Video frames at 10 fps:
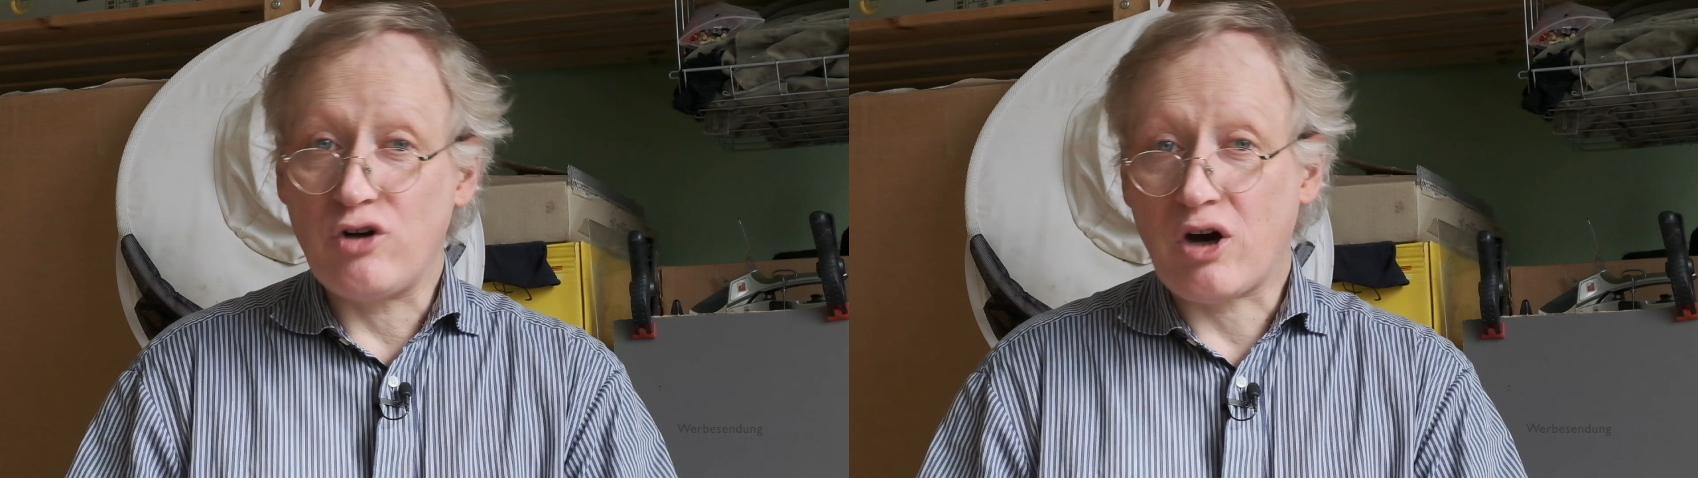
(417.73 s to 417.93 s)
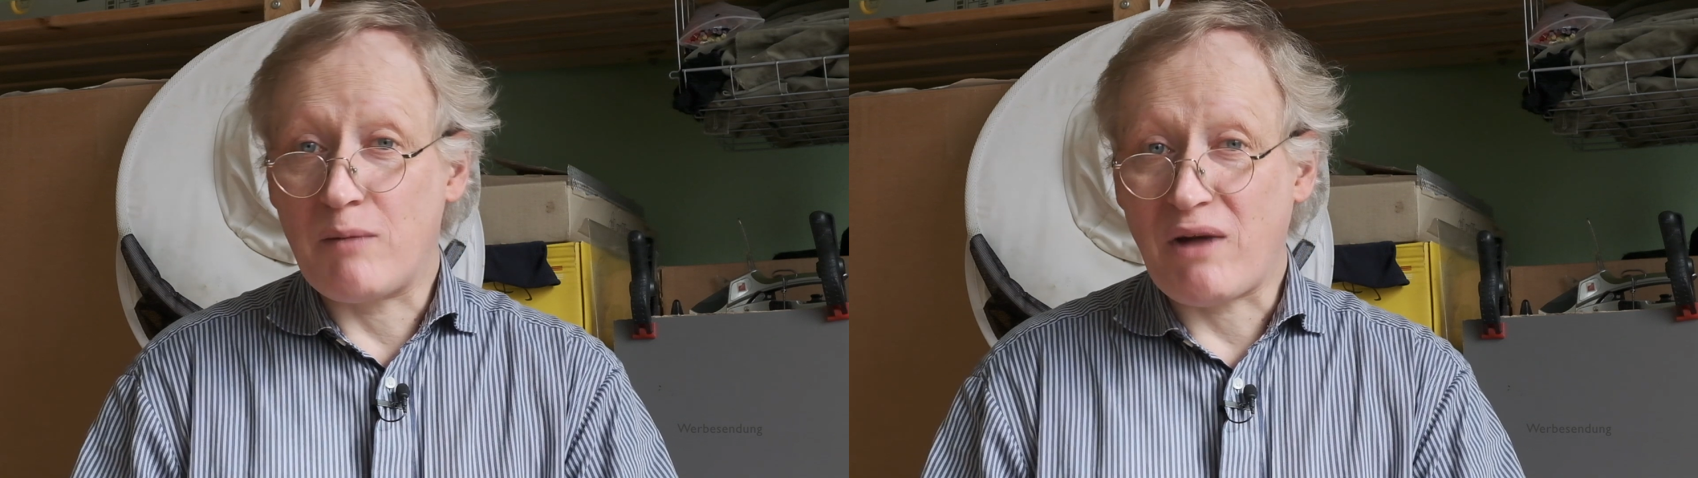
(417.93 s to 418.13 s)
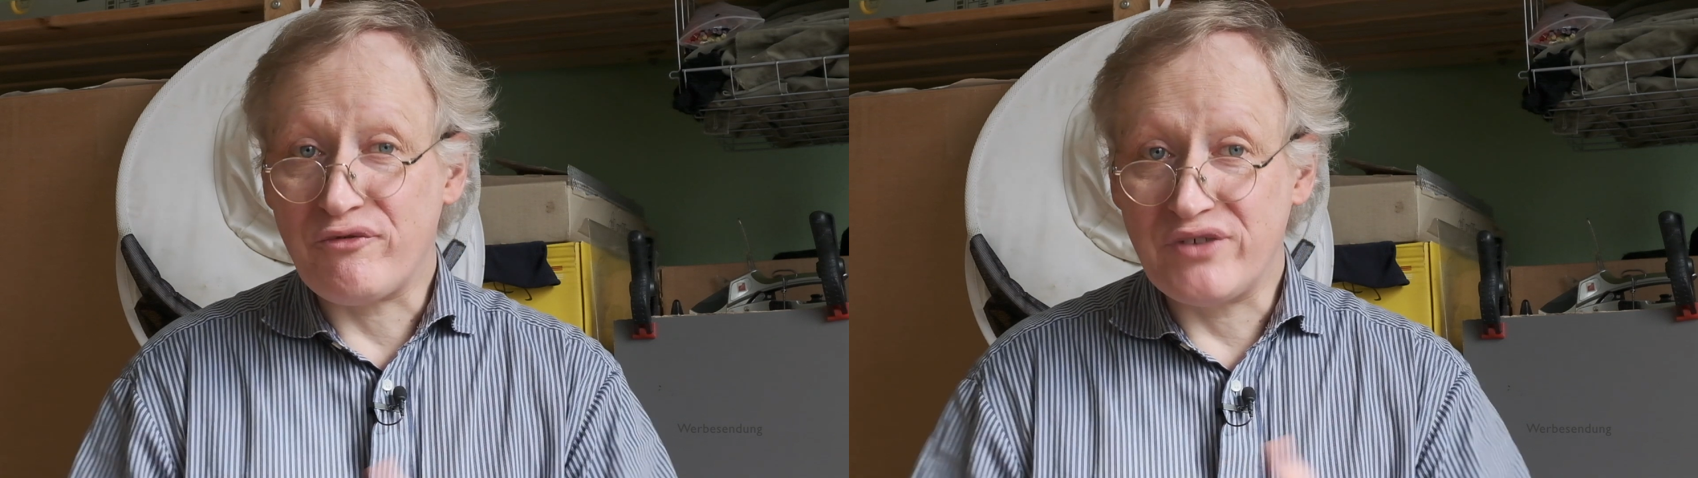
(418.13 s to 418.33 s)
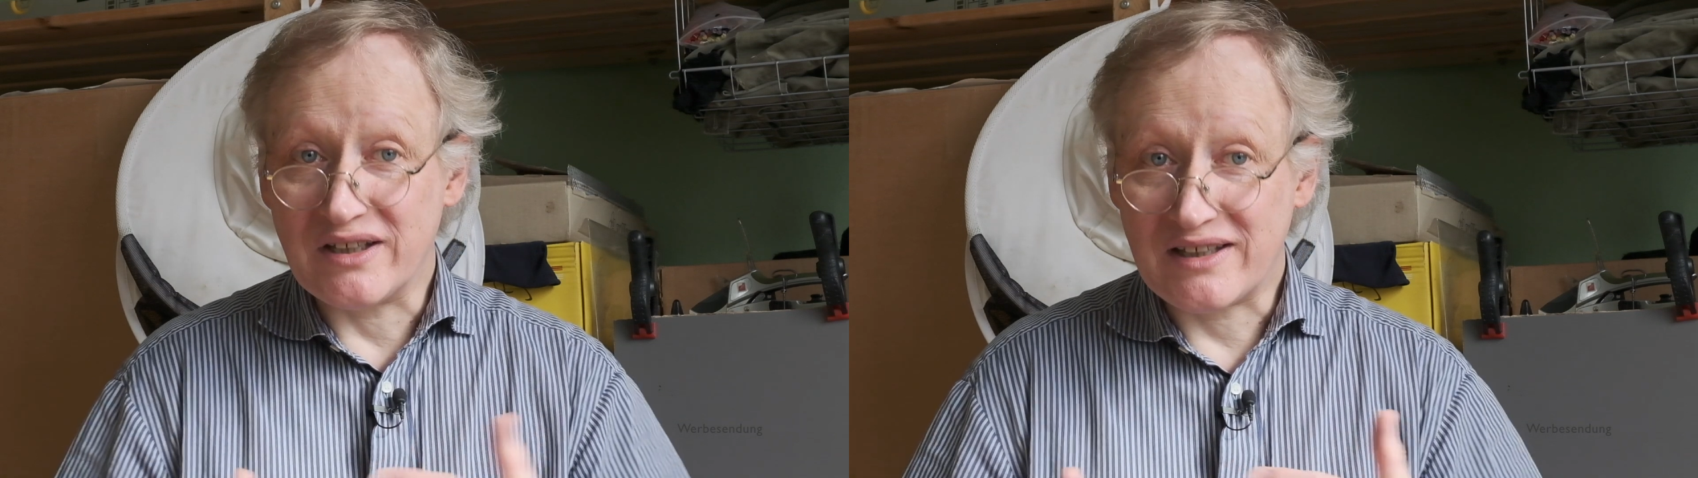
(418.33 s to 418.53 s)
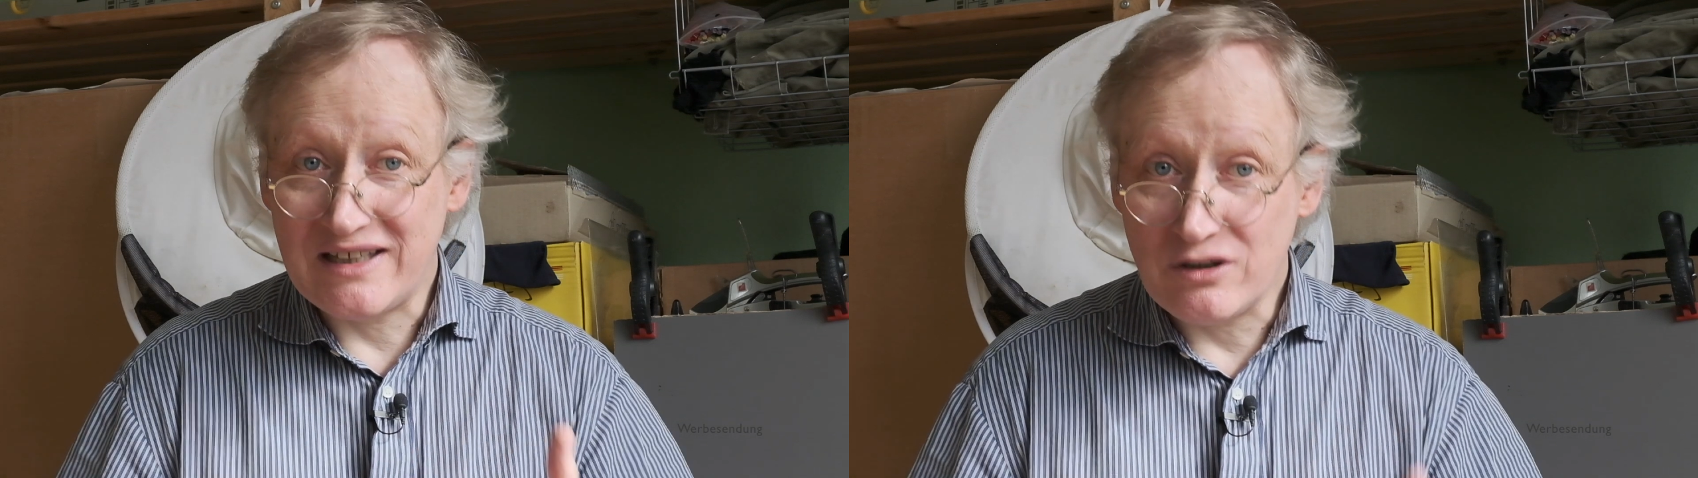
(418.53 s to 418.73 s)
locker mal
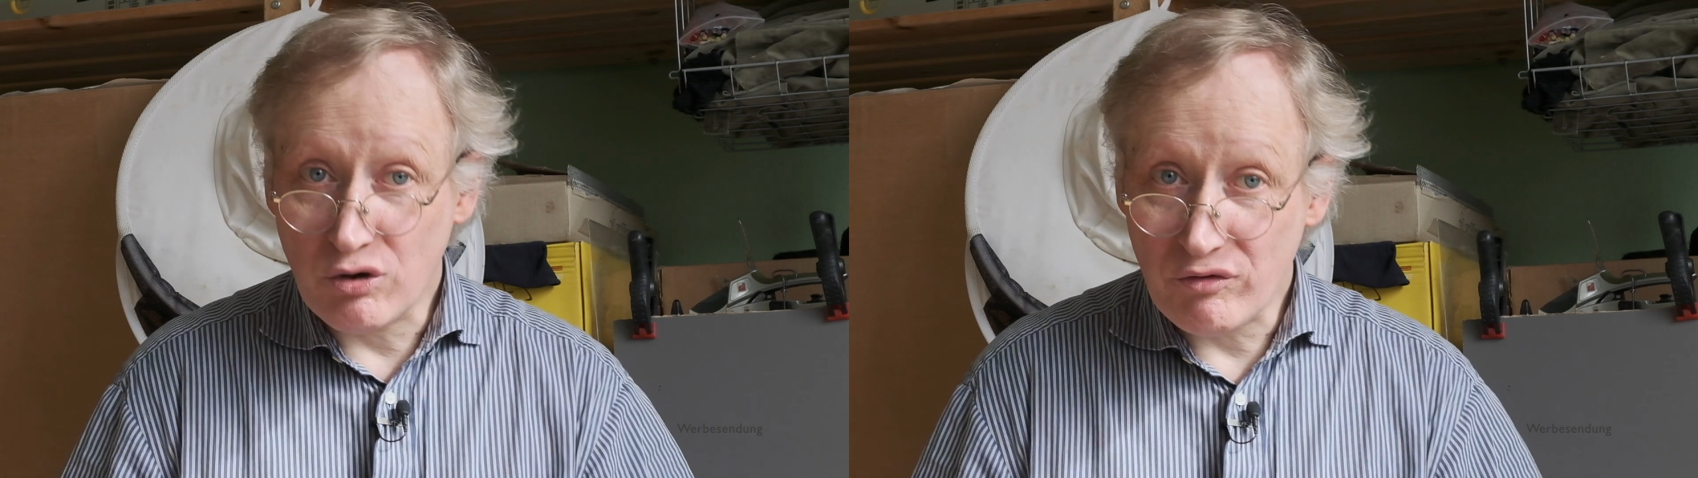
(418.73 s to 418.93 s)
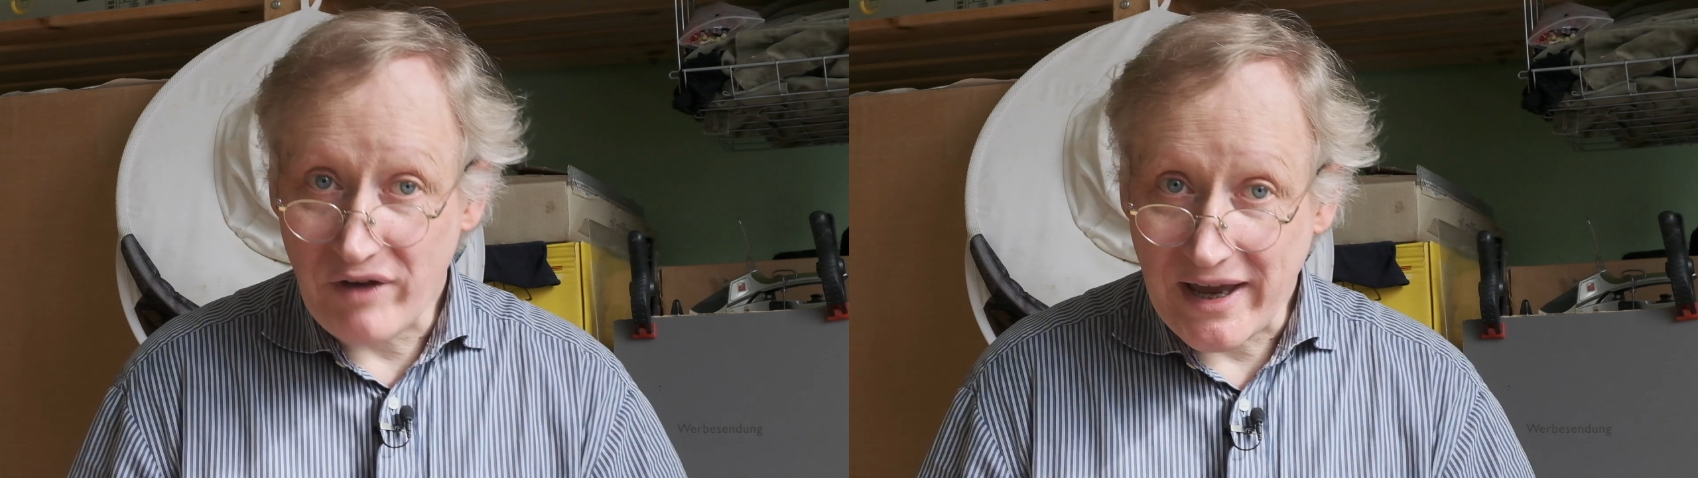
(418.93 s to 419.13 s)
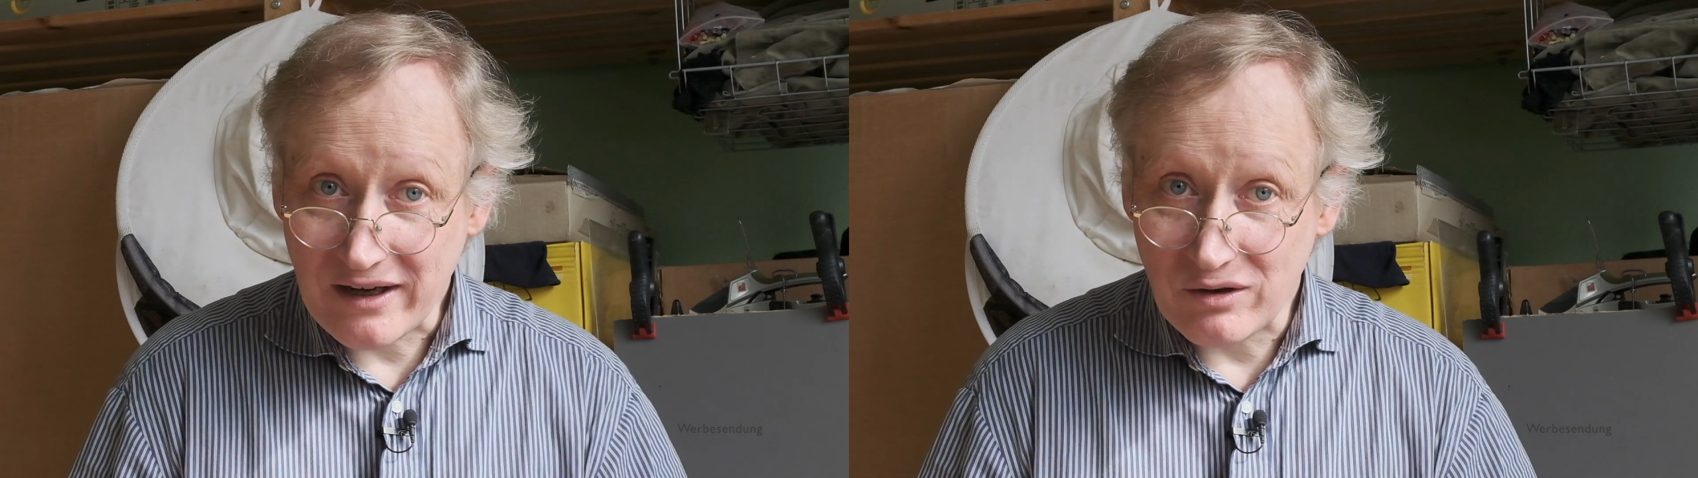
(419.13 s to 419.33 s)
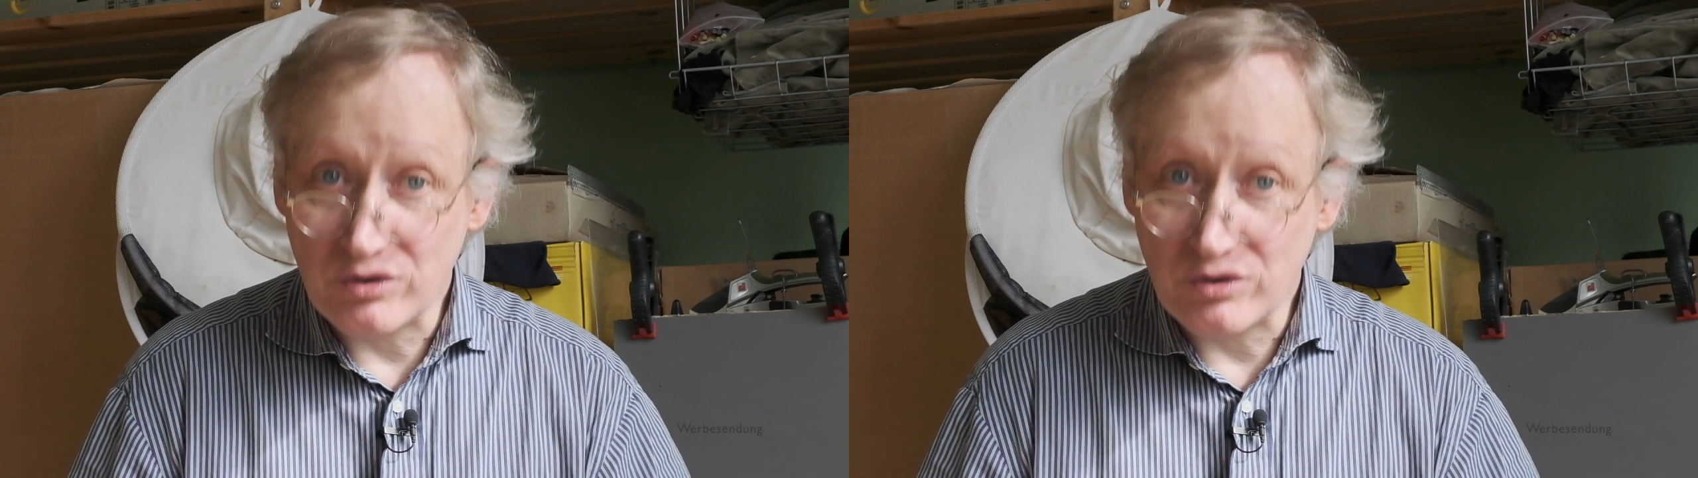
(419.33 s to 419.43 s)
4 Kilo weg